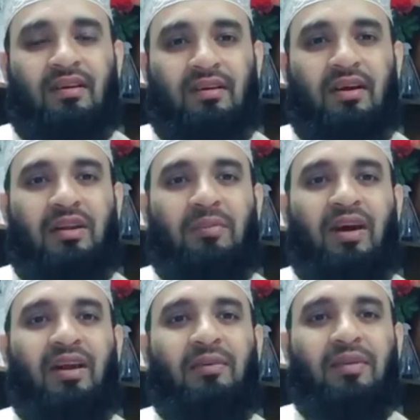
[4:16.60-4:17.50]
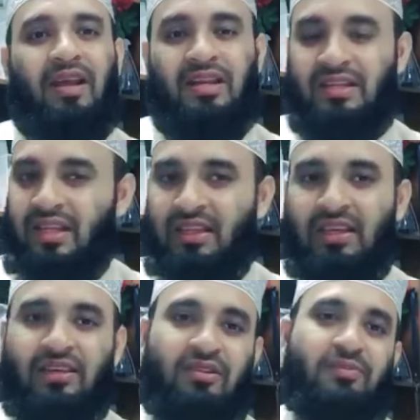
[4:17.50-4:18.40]
গায়ের মাহারাম নারীর সাথে
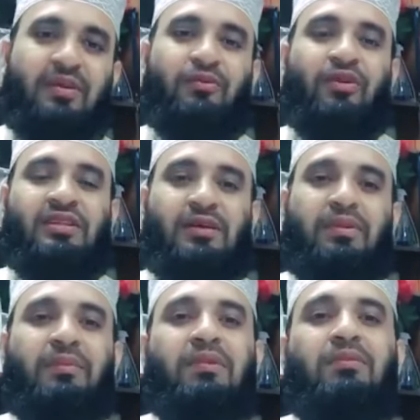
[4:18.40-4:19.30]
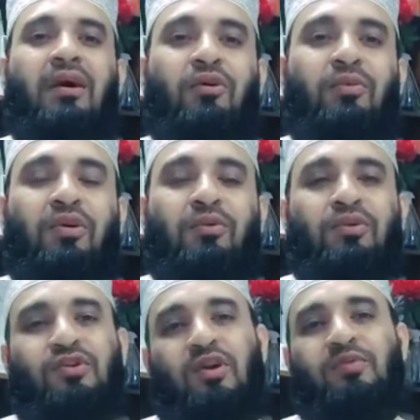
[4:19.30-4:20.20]
আসলে প্রেম করা যাবে না বিবাহ
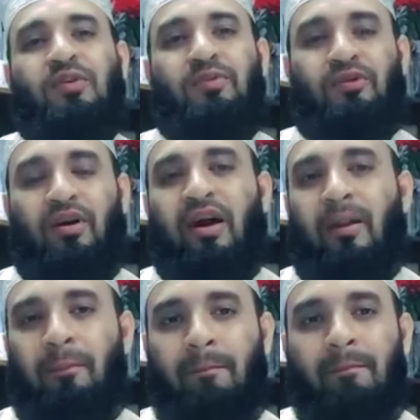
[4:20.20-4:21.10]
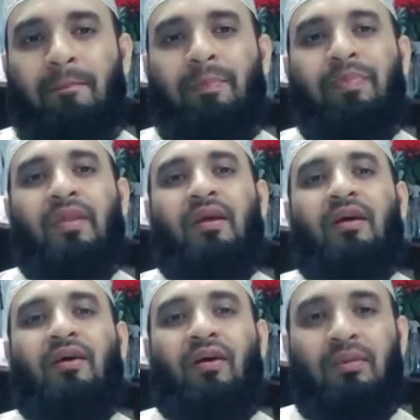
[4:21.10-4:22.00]
বহির্ভূত সব সম্পর্ক হারাম
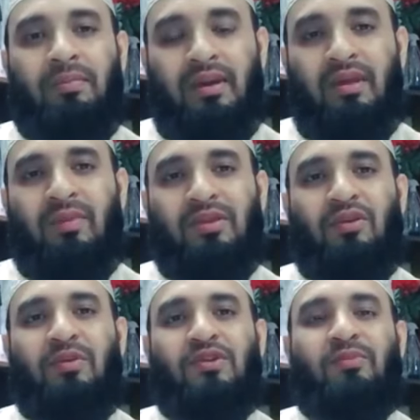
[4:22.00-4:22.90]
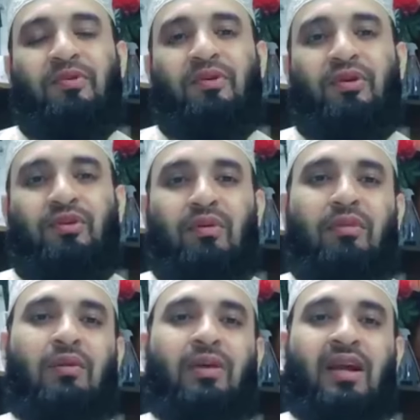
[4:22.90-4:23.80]
হয় বিয়ের মাধ্যমে সম্পর্ক অথবা
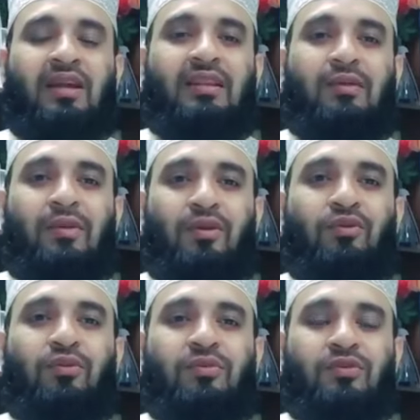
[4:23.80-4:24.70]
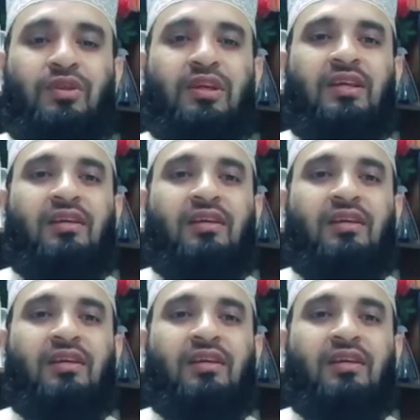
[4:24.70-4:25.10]
মা মালাকা মানুকুম যদি